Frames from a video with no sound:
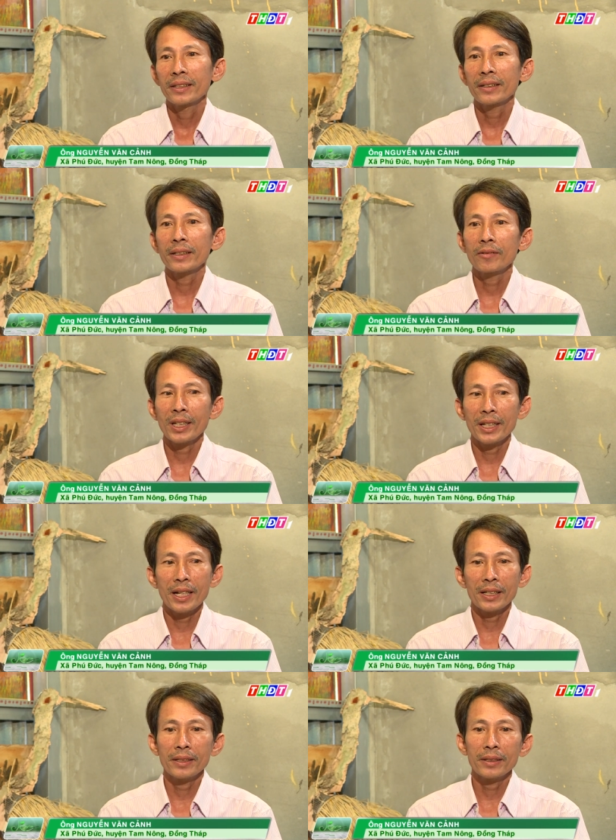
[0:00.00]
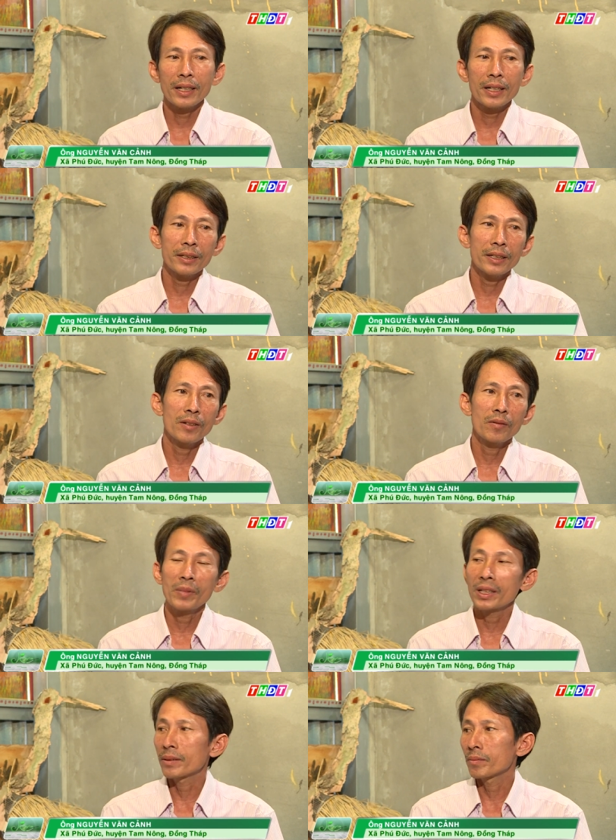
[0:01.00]
nó ngoài giờ thì tới thí dụ
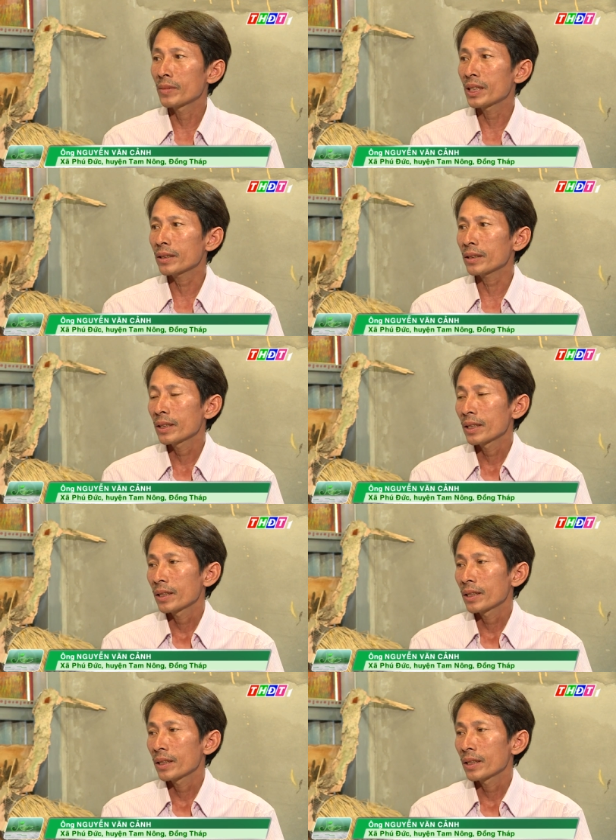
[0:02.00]
mình muốn